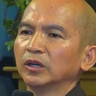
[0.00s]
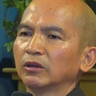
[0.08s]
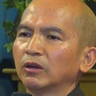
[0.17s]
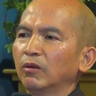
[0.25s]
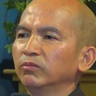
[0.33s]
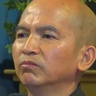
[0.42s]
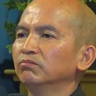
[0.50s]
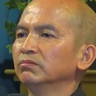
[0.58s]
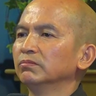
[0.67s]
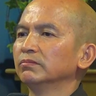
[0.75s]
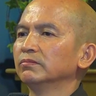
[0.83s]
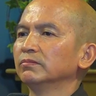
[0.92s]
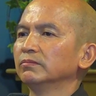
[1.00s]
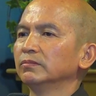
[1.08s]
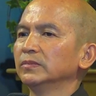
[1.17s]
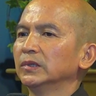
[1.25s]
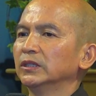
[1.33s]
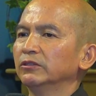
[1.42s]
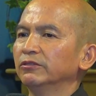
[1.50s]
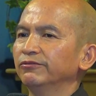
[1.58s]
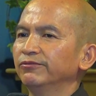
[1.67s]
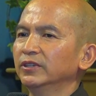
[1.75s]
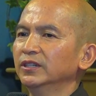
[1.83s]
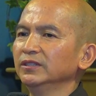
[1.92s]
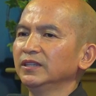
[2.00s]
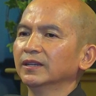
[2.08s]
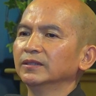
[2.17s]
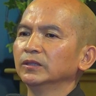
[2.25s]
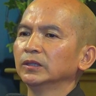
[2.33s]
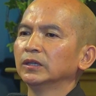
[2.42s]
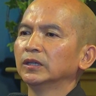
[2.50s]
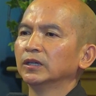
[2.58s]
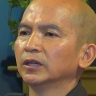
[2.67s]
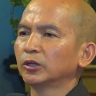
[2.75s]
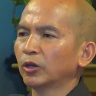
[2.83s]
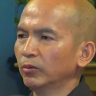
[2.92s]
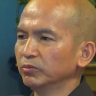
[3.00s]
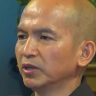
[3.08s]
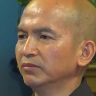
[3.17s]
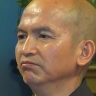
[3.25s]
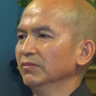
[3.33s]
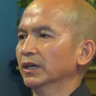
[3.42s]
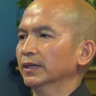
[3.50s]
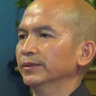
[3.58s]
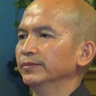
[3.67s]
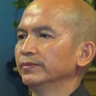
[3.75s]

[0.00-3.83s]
không vướng danh, không đắm lợi,